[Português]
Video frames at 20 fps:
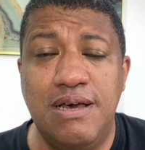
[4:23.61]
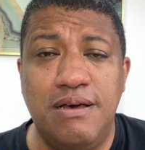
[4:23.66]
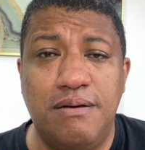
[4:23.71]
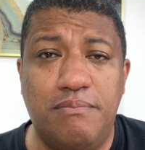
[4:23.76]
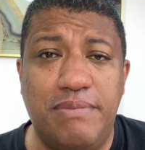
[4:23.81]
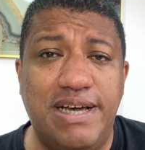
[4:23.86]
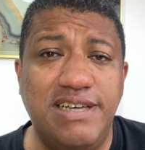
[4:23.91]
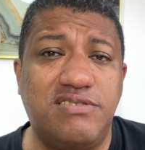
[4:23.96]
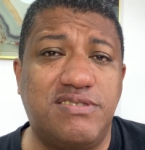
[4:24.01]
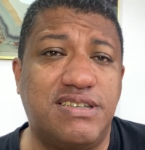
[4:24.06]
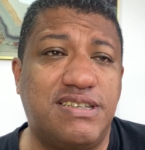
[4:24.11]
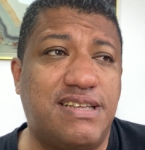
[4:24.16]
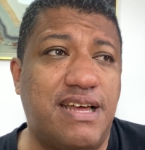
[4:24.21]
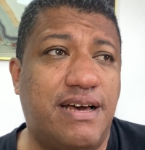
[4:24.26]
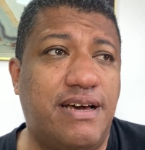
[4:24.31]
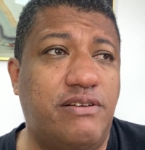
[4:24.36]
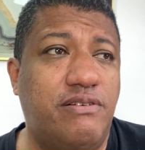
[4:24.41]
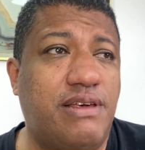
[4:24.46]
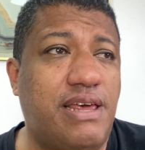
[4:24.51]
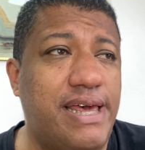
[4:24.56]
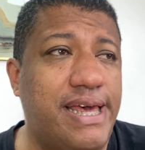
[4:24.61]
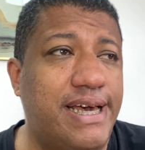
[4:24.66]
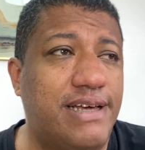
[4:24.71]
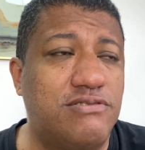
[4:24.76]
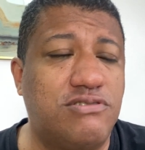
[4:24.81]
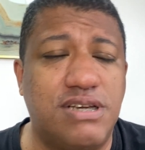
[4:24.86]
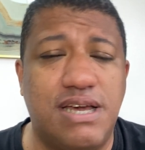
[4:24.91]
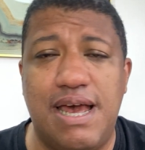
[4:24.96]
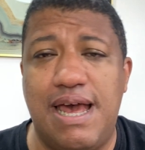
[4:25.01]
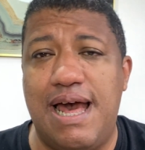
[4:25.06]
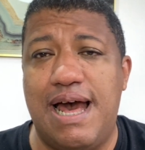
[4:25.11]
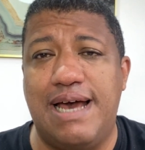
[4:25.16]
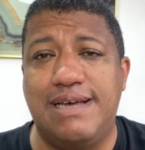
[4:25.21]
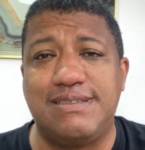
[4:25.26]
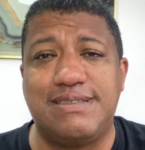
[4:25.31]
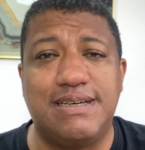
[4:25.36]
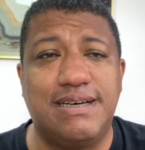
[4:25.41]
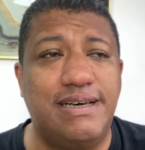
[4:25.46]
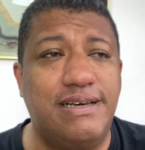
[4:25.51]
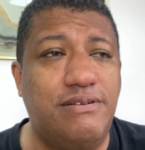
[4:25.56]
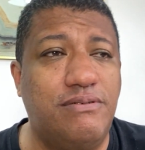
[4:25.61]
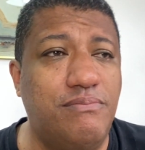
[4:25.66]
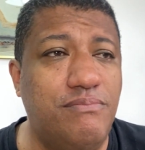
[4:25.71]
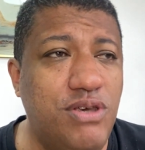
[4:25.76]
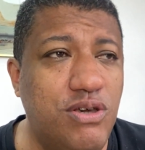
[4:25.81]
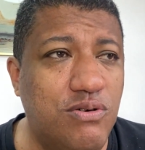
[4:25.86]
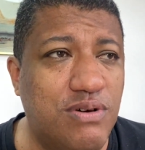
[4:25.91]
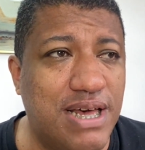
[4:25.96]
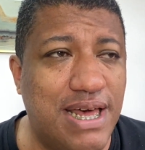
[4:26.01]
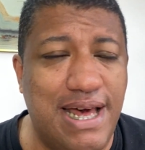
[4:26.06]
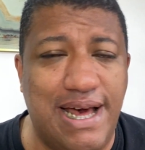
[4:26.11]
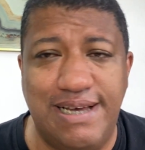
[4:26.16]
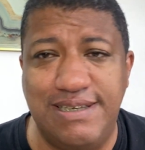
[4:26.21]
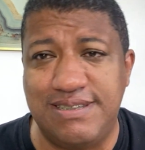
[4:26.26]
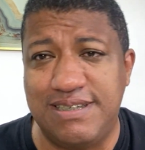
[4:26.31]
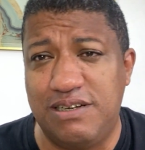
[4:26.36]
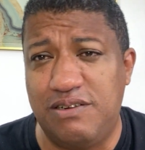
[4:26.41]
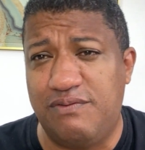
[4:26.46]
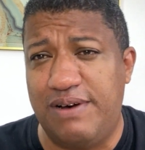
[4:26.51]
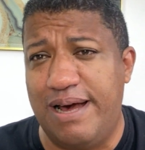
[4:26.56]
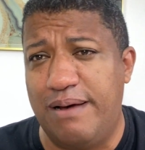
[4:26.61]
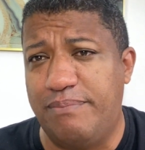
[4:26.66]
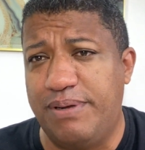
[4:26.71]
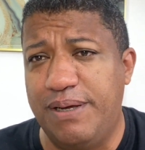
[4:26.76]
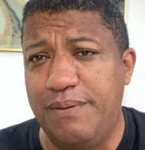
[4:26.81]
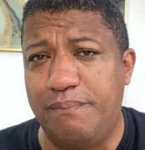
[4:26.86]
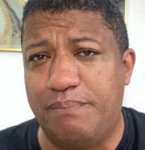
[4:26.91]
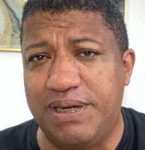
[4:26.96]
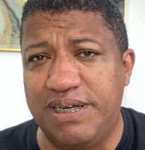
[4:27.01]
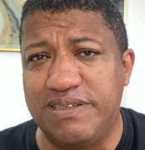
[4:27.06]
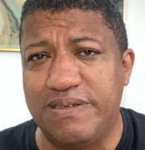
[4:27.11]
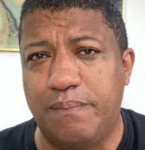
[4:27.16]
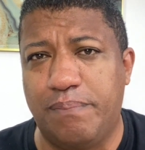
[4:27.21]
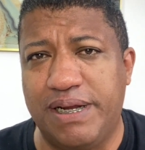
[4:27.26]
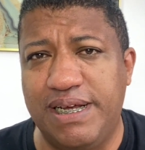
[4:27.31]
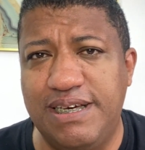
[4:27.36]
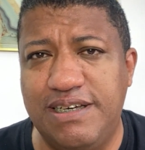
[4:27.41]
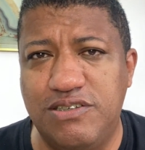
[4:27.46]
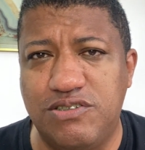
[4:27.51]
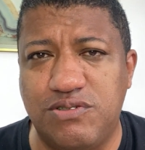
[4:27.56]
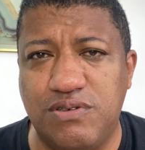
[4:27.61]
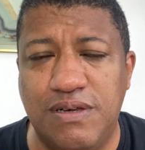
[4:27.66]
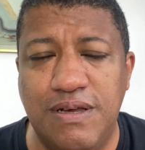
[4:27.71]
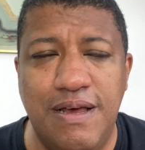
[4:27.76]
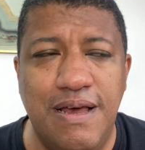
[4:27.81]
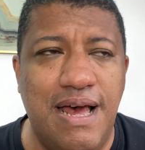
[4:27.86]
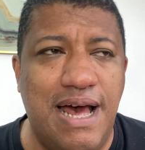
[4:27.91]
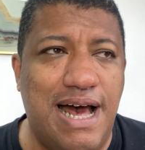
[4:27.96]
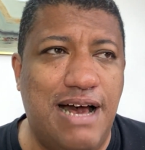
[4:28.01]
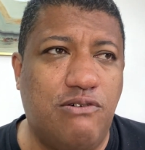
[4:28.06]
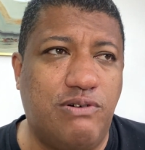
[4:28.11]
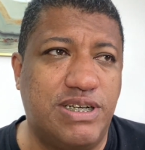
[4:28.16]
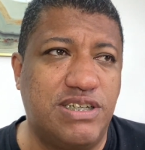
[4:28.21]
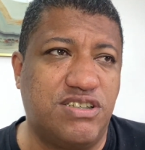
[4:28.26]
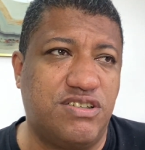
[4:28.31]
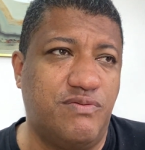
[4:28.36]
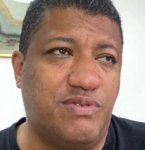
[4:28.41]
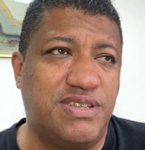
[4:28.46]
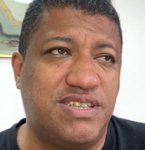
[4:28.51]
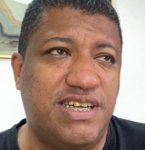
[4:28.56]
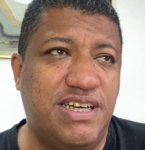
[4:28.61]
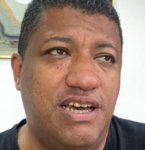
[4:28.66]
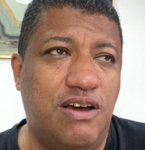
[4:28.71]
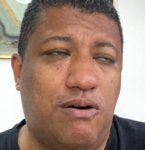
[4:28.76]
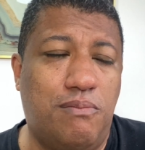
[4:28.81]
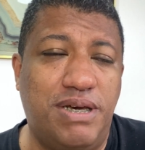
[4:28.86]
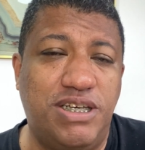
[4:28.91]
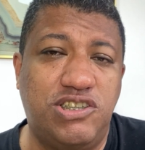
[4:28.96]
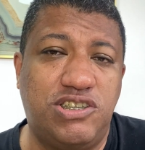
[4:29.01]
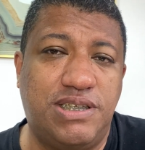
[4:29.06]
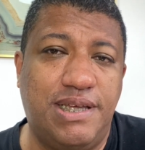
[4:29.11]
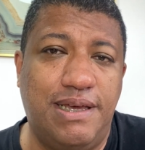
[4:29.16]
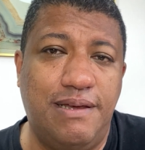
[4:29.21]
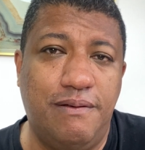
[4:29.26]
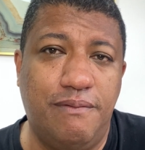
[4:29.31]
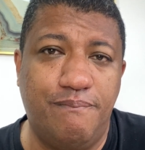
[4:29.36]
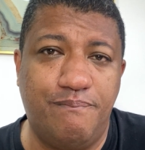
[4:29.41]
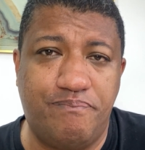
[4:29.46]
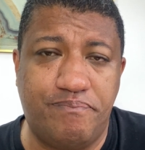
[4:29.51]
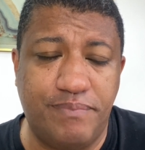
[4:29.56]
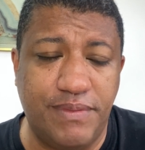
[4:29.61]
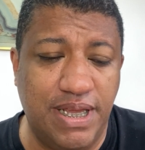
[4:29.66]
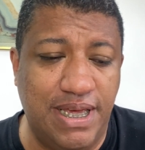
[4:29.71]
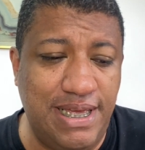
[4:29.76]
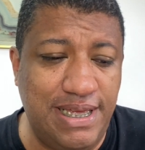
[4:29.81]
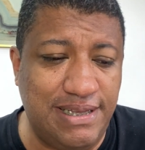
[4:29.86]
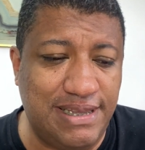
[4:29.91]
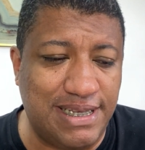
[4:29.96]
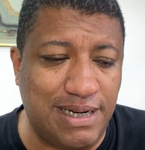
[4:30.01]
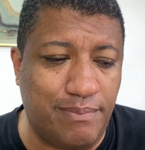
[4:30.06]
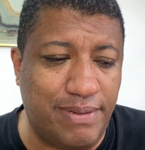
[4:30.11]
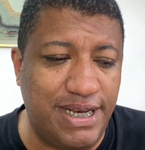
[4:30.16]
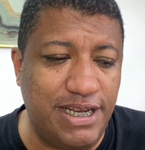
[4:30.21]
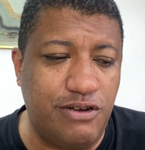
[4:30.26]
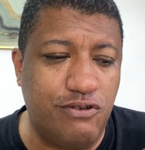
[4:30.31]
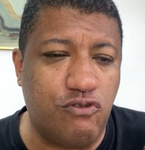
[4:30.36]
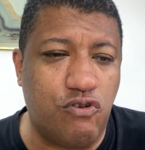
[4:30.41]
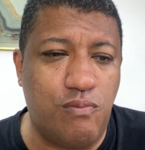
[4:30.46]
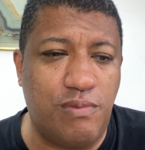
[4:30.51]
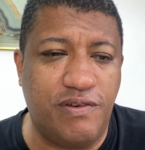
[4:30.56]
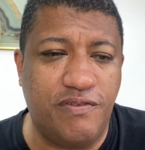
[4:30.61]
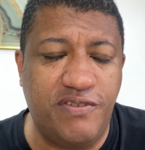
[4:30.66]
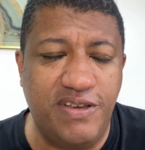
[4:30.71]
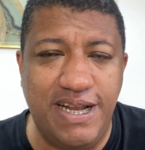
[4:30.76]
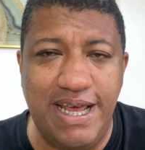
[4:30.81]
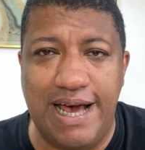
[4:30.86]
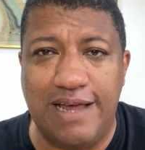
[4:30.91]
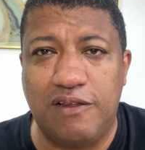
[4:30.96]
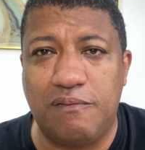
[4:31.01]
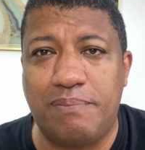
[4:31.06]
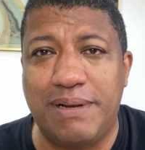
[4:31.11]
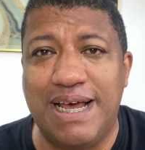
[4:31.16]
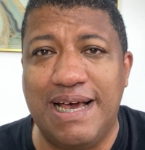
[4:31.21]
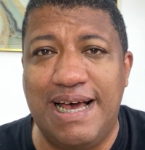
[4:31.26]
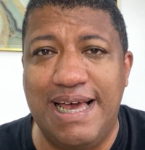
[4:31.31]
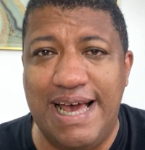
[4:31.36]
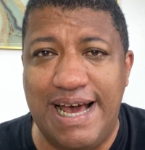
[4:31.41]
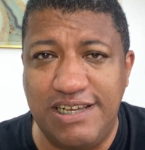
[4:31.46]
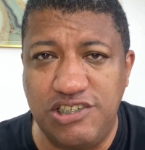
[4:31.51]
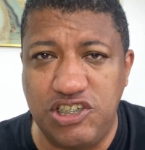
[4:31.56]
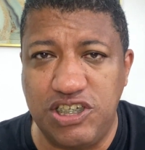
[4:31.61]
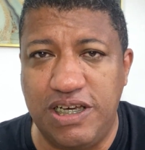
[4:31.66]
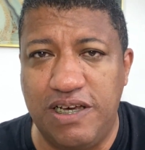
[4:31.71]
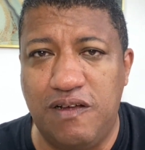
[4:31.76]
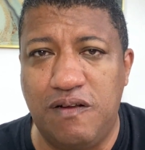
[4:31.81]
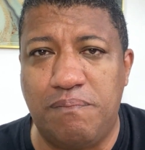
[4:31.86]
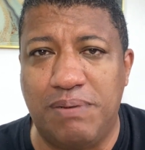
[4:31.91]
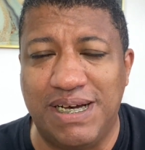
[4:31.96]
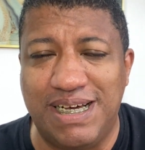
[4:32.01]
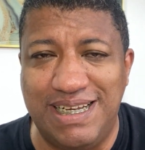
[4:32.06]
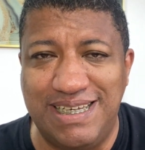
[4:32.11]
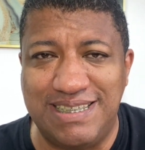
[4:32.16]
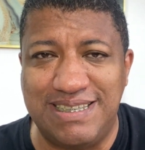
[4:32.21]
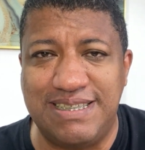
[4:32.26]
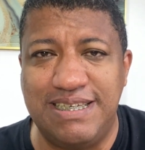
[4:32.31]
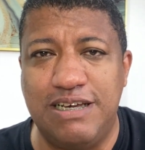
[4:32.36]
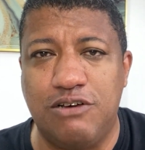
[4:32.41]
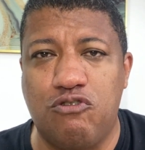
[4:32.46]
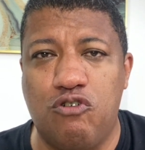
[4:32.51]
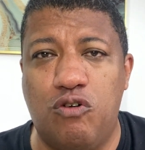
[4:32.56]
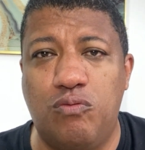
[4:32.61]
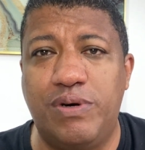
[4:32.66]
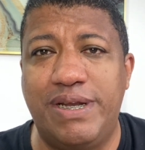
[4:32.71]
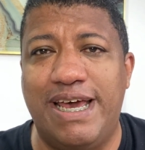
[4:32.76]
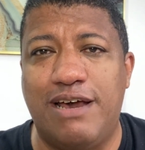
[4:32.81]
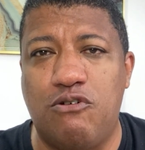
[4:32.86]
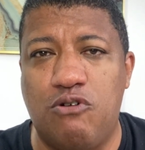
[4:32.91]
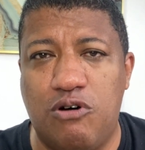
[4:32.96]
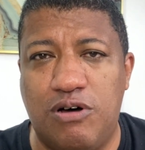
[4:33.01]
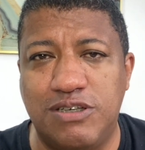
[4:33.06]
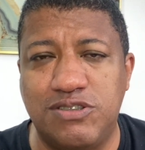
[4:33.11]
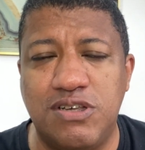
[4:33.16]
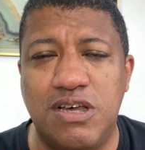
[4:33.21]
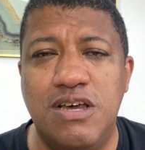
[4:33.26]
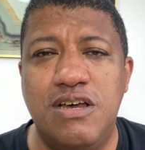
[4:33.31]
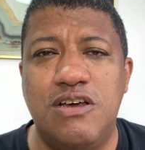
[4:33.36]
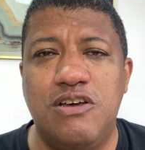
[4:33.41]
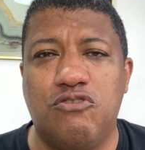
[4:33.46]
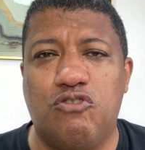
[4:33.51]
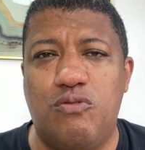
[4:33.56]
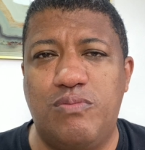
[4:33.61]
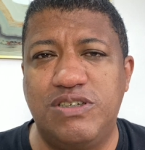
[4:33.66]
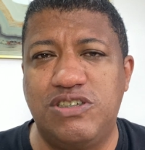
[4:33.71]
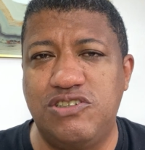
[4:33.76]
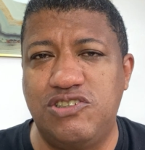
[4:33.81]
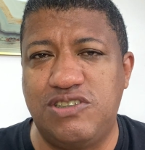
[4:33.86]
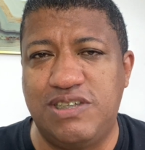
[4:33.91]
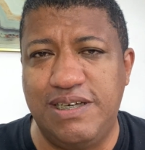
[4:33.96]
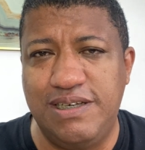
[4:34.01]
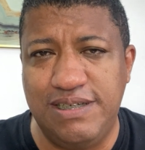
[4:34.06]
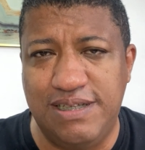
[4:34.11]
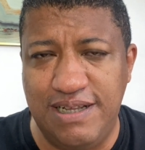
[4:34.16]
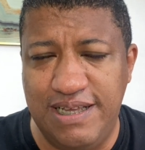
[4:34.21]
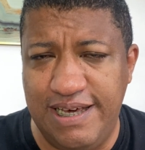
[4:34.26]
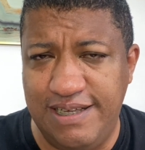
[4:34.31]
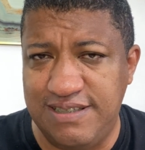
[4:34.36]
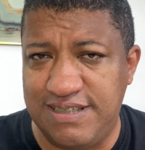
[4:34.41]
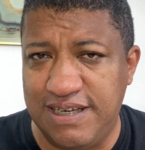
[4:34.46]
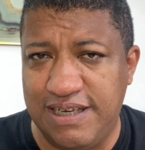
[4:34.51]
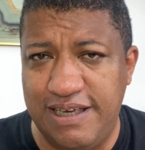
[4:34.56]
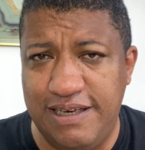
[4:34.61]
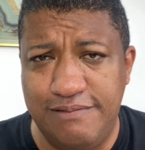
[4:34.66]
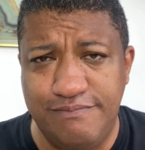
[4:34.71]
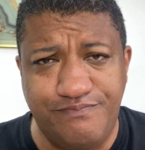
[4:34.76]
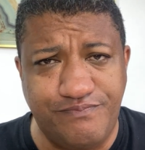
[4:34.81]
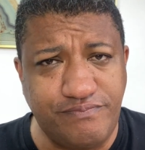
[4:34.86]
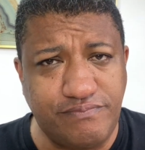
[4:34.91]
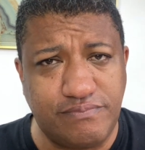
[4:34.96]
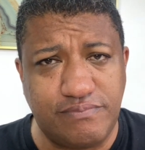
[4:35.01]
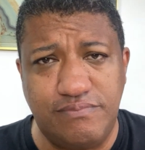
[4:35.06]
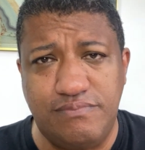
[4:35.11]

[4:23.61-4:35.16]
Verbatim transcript: Mas se você está ganhando 500 reais, está ganhando mil reais, você não vai abrir empresa para isso. Agora, se você realmente tem é, trabalhando como afiliado para ganhar dinheiro, para crescer como negócio, como a gente tem clientes aqui,